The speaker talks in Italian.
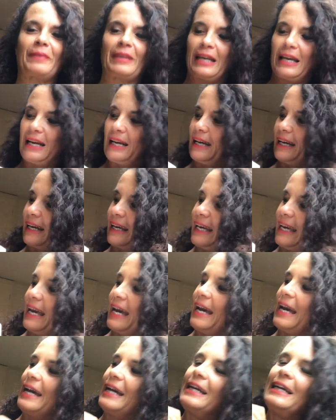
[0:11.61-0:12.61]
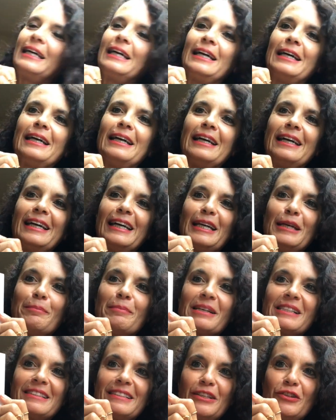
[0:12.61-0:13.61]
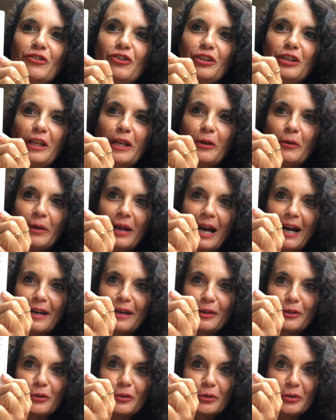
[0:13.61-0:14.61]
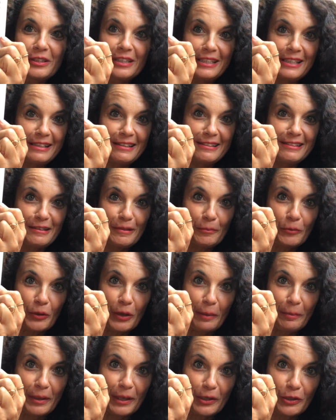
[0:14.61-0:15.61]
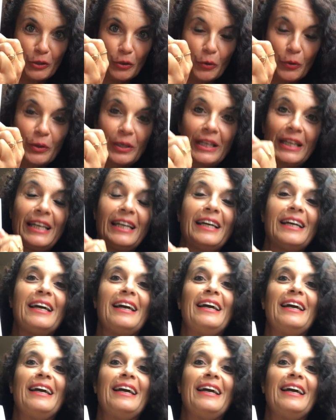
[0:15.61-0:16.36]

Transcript: eh, che è eh, I pasticci di Leonardo di Simona Bertocchi